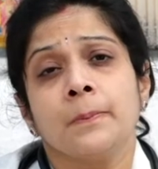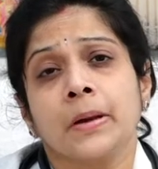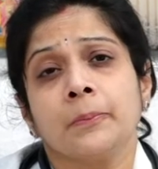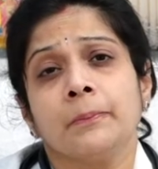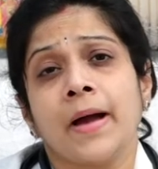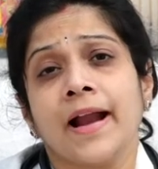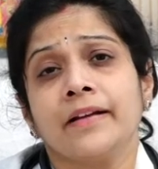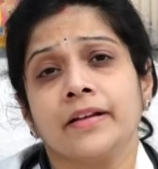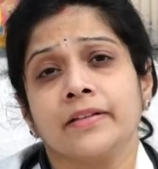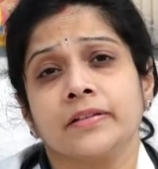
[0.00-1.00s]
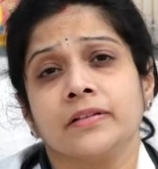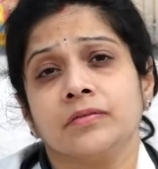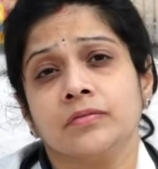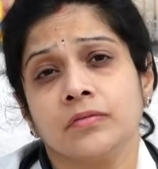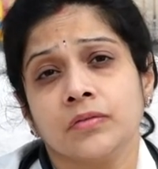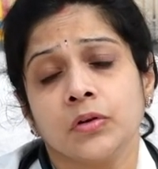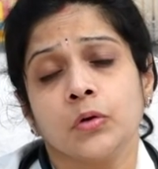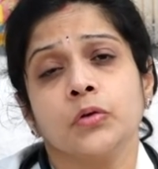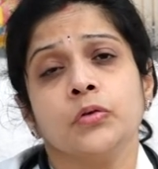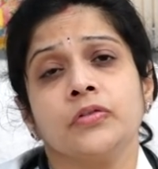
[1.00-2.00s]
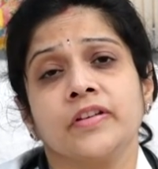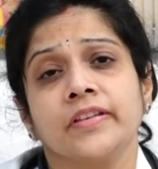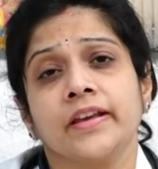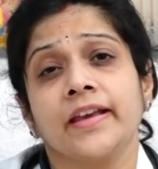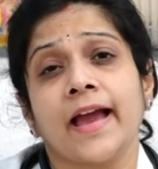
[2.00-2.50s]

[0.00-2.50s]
మనం బ్యాటరీస్లో యూస్ చేసే